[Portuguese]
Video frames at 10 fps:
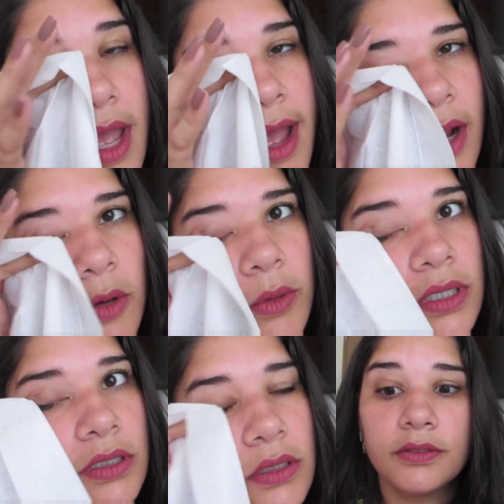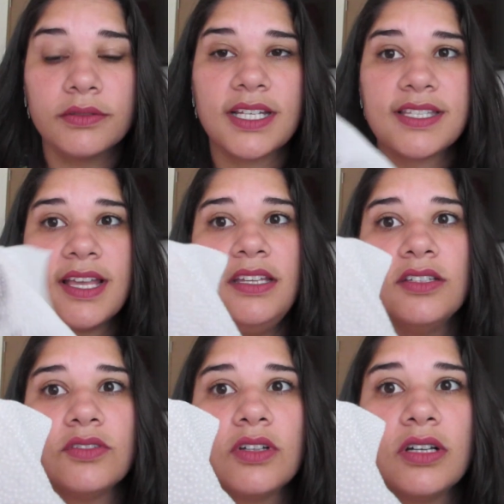à água. Tá saindo,